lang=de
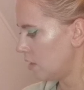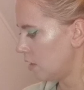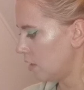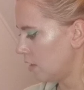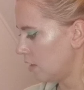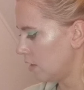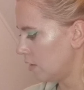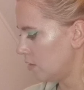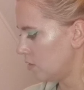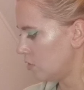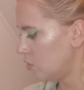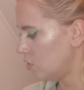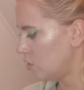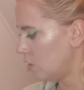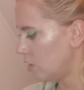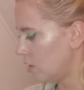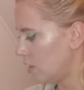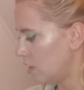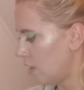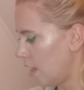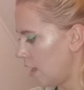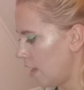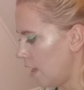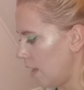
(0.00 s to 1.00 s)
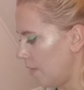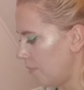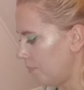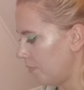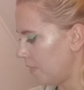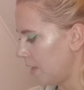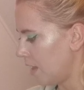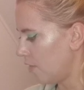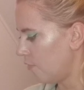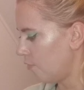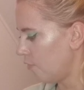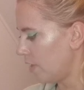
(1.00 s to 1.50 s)
Der Rest steht, ah ja,
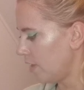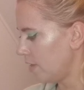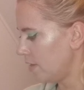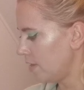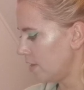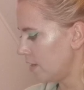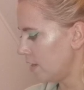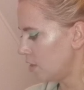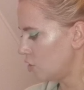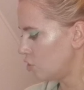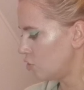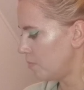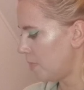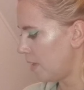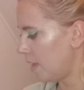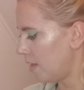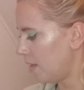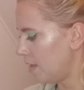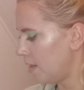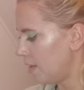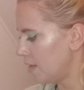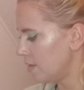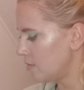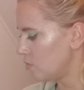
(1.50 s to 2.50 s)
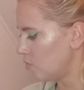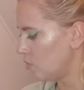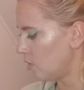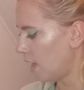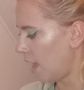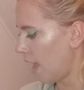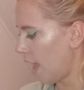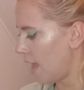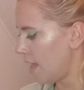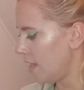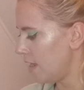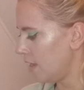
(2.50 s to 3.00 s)
feuchtigkeitsspendendes und
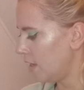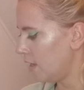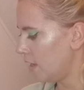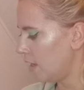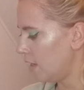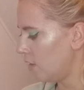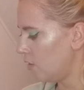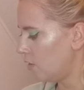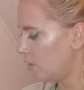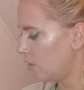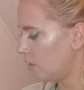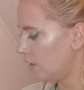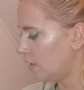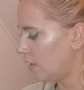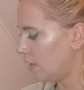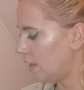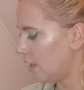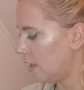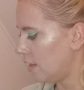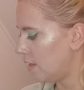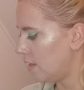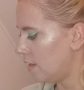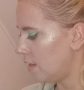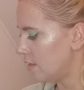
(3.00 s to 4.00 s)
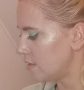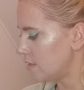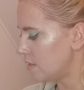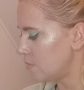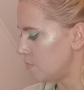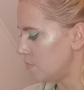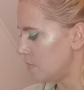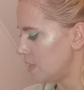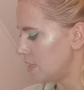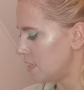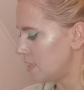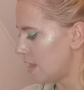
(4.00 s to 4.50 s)

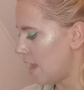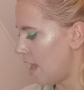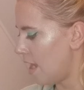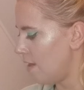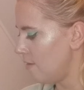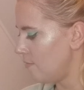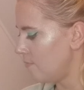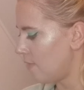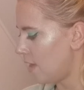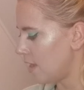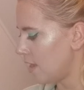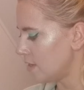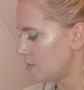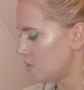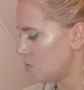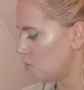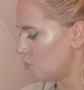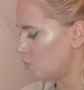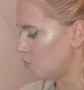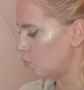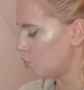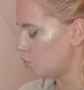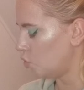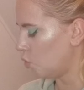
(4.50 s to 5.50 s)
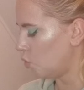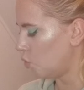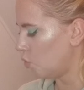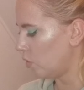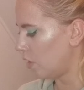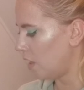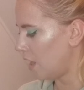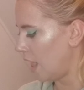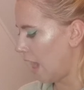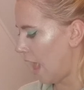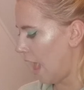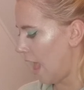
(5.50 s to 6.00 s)
reinigendes Micellenwasser und
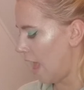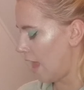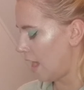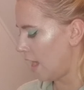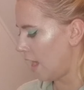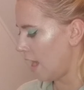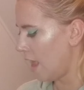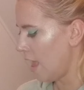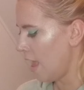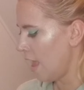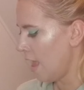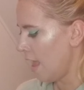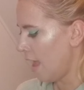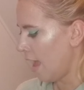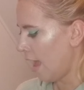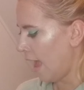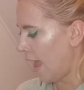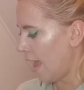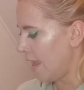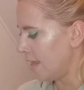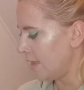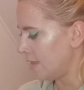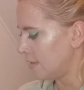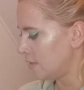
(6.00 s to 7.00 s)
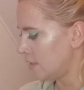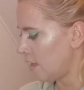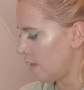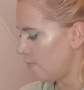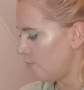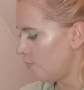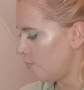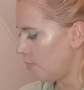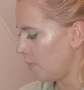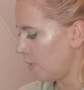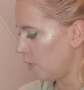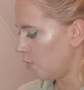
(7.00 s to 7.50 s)
Tonen einen. Reinigt
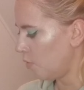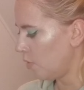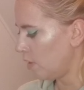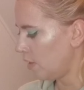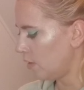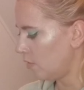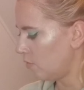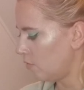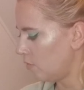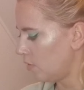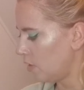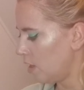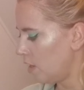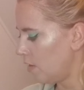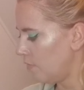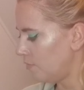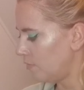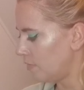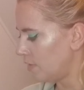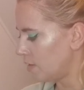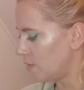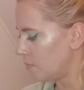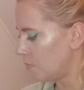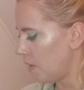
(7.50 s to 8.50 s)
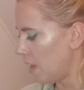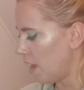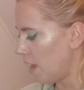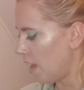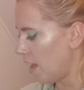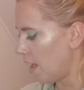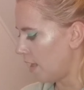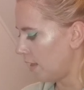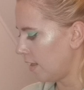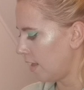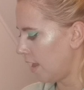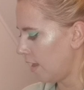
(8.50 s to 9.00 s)
sanft, beruhigt und hilft das
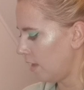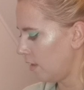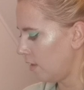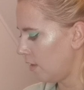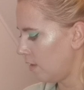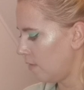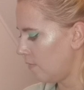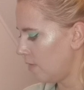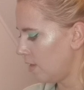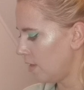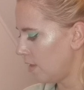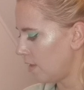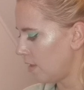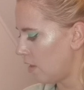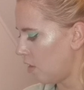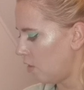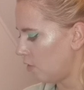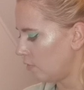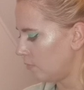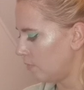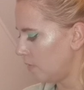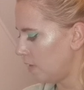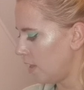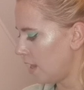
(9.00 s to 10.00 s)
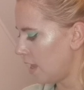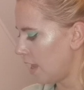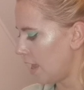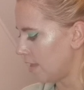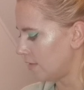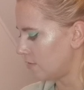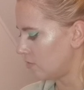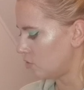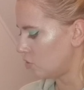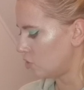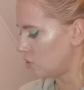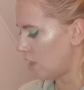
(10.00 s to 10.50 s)
pH-Gleichgewicht der Haut
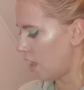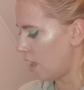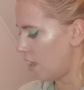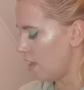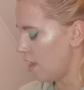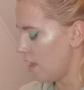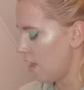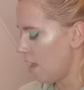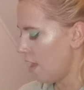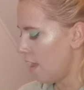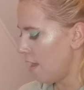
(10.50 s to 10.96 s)
wiederherzustellen.